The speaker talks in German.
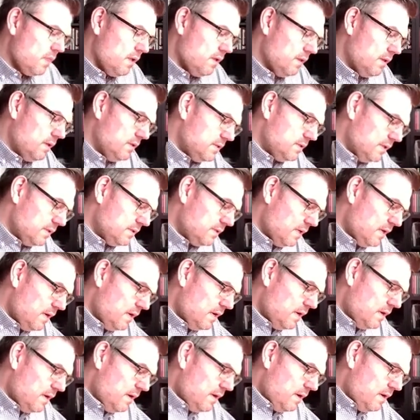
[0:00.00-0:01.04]
Das heißt,
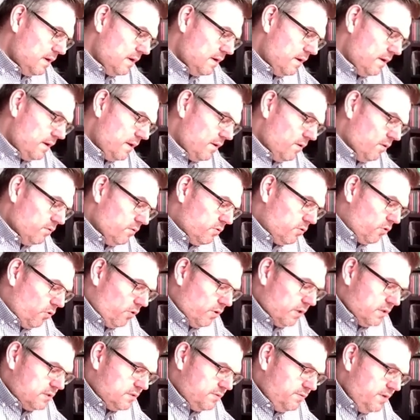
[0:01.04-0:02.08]
und da
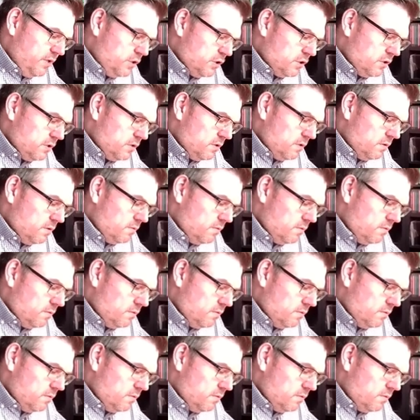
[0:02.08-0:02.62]
dazwischen